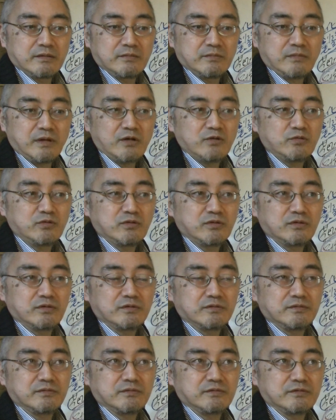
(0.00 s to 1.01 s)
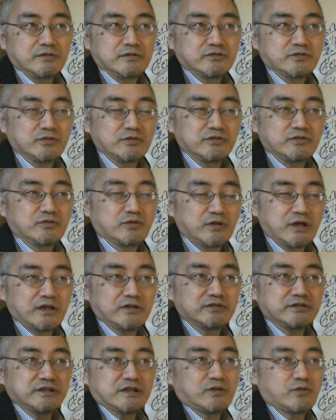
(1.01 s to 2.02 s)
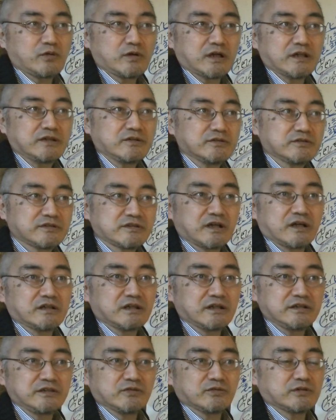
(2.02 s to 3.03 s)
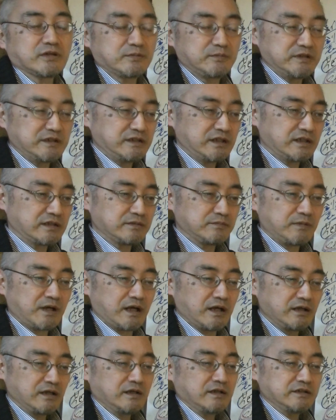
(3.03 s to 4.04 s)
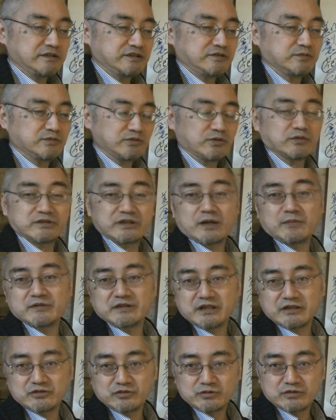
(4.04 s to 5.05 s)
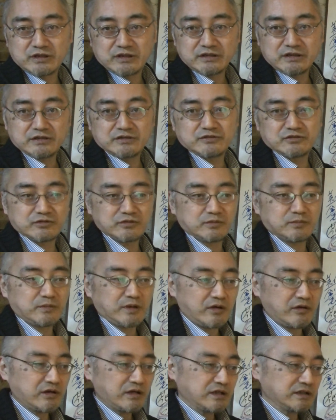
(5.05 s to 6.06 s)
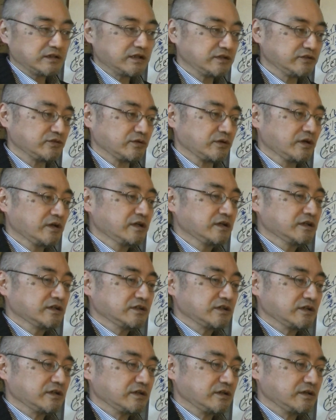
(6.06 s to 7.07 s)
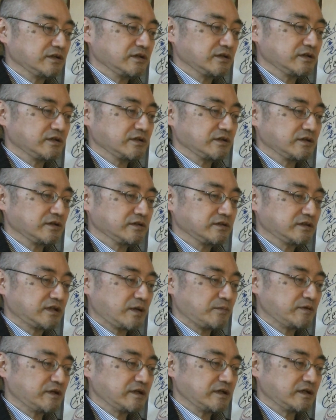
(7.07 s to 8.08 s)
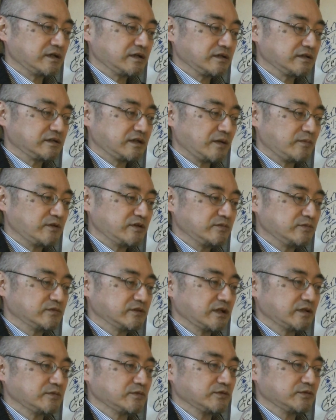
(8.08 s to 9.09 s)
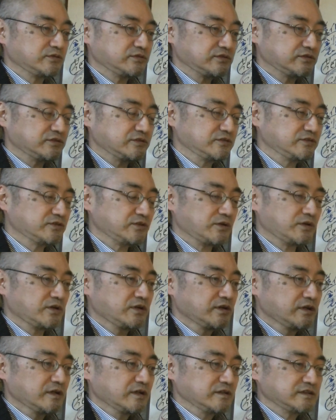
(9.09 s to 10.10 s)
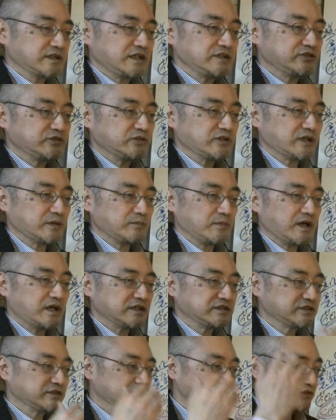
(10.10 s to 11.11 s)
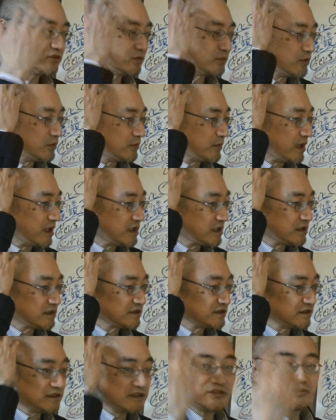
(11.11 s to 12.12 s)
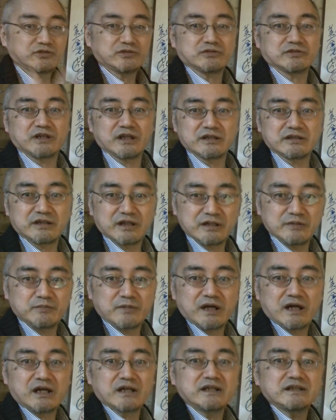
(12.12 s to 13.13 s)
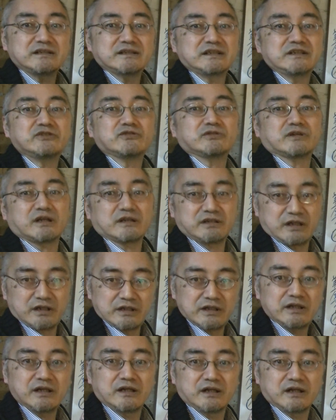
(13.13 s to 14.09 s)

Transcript: まあそういう娯楽にお金を使わないってことはみんなまあ自分のところ貯めた状態なんですけど回らないと、えー、貯め貯めるものにも通常最小限回してる人も回しにくくなったり回れにくくなったり